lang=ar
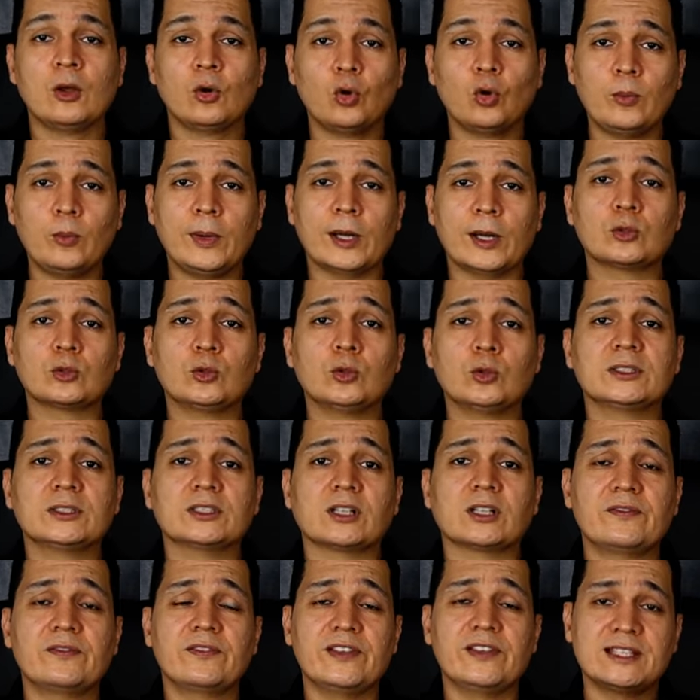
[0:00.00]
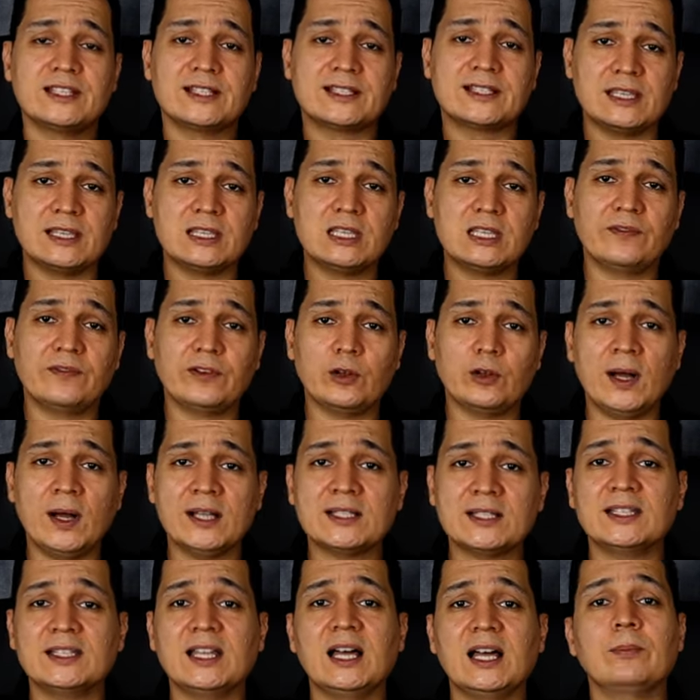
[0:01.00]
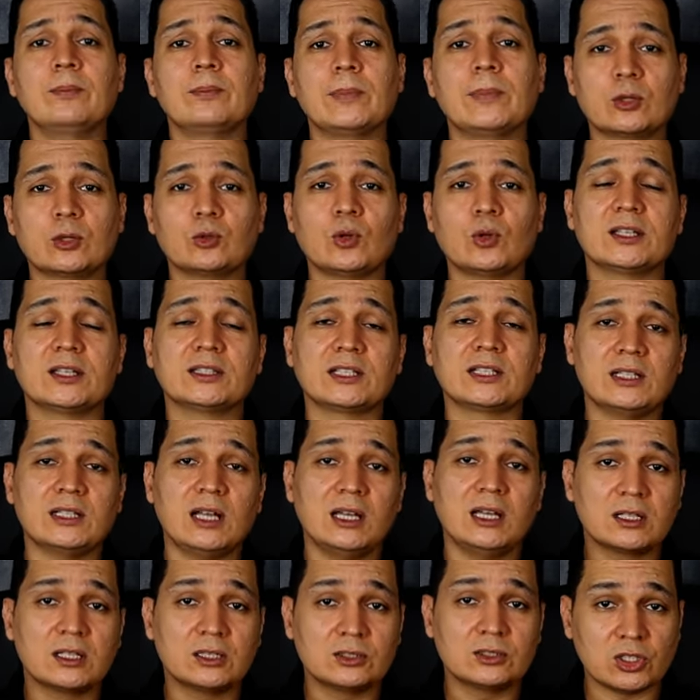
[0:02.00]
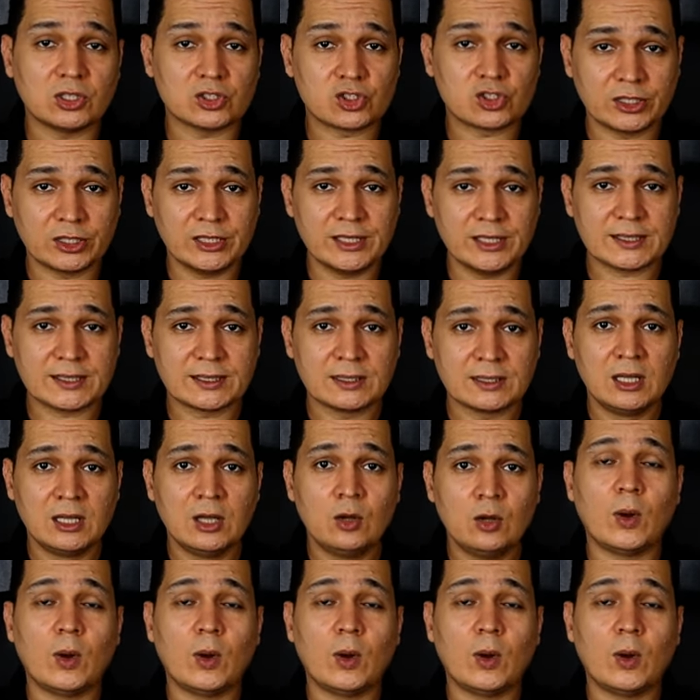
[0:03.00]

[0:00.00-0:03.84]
وبرده ترايفيزك سي تي في الوقت ده برده هيطلع لك التشخيص